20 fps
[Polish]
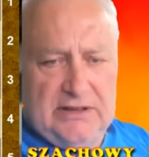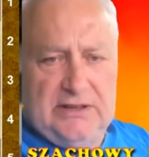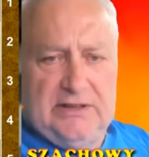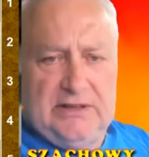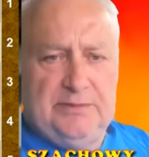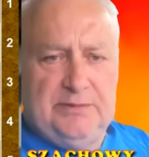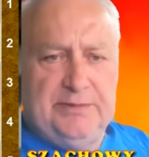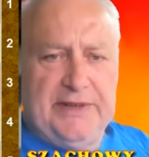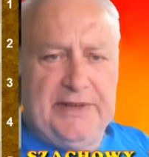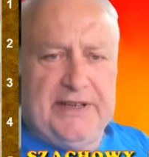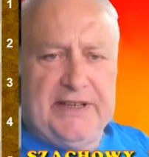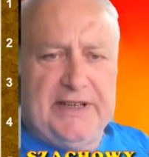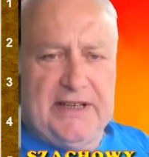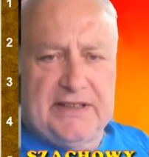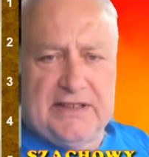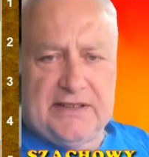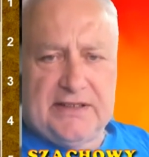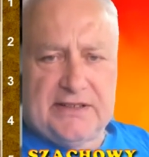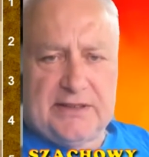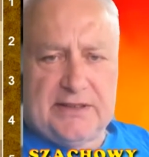
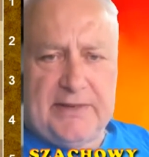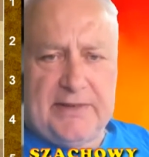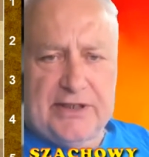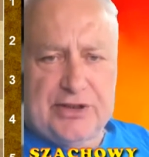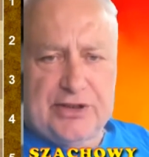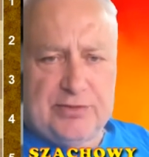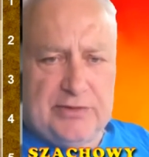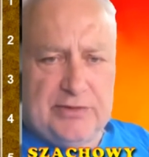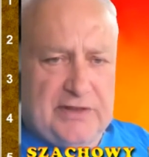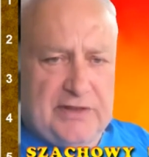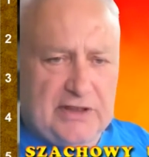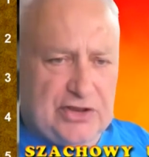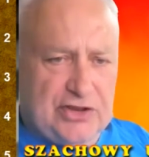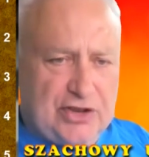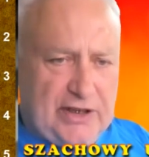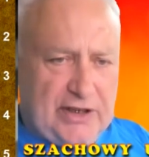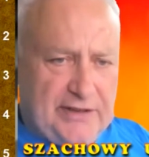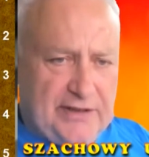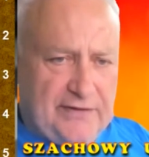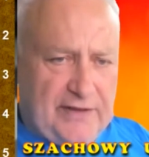B1, zobaczmy
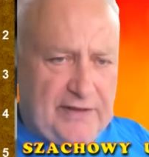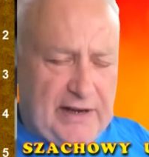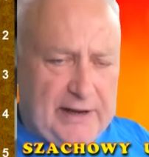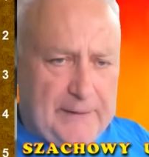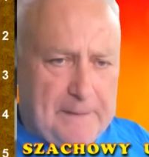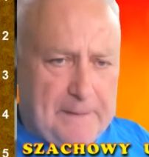wieża A2.